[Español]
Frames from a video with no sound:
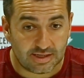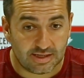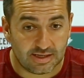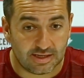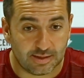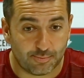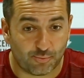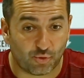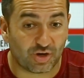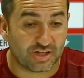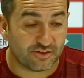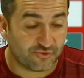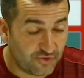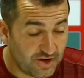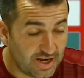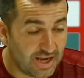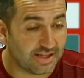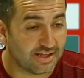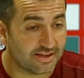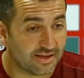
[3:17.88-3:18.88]
eh, porque es
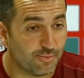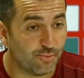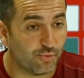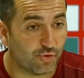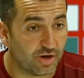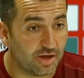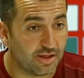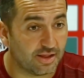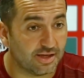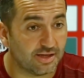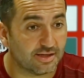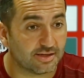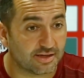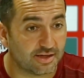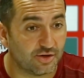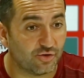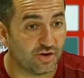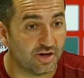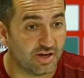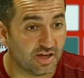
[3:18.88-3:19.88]
final de temporada.
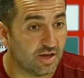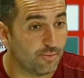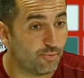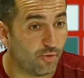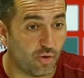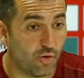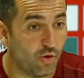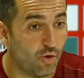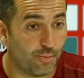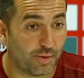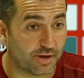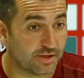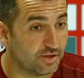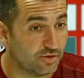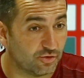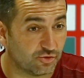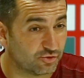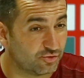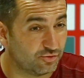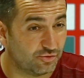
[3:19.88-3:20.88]
Creo que el equipo ha jugado
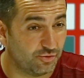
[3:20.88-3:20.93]
partidos